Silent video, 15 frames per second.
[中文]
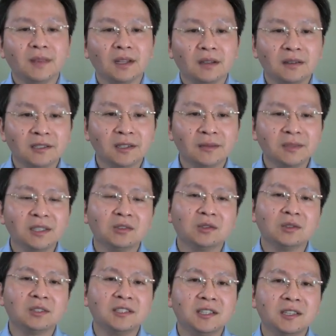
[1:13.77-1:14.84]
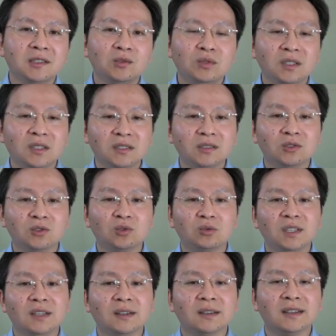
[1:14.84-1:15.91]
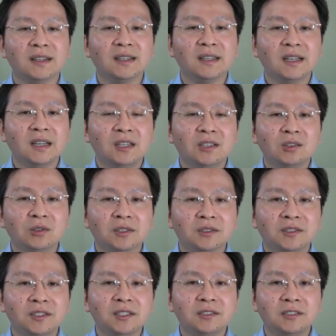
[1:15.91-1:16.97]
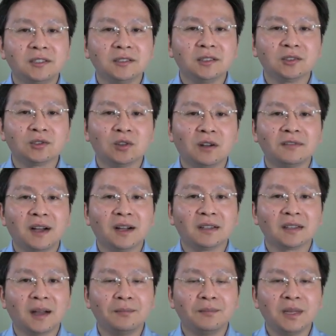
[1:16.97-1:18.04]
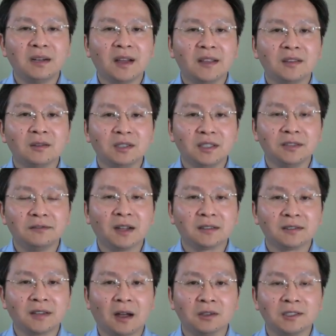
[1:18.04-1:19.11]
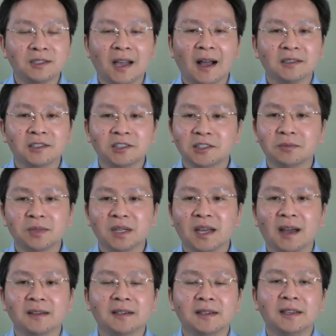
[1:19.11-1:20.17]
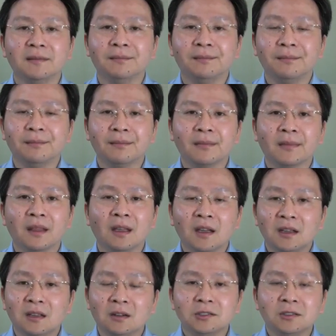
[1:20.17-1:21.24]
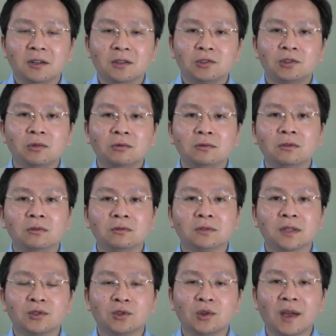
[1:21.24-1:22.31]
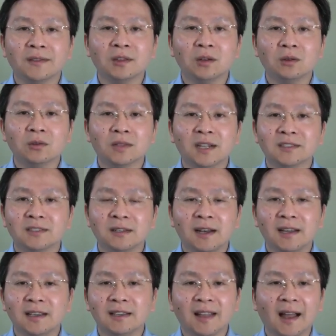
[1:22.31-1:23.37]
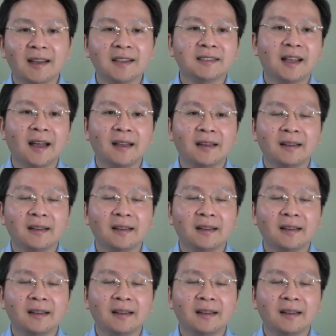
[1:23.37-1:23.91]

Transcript: 什么叫做结局已经注定了呢？就是竞争的双方，他必然有一方倒下，势不两立。要知道，中共的拳斗，它是擂台赛。